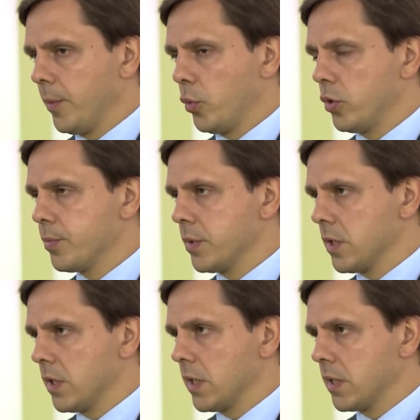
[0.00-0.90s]
по
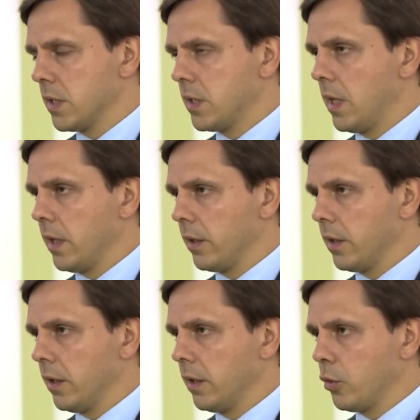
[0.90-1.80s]
диспансеризации отдельных
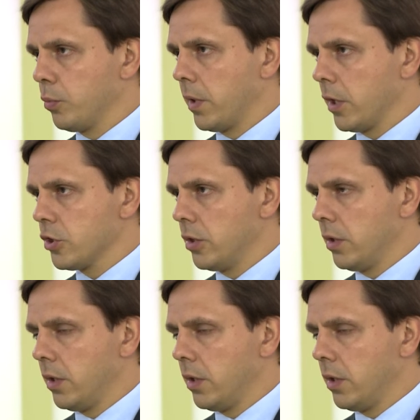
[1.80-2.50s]
групп граждан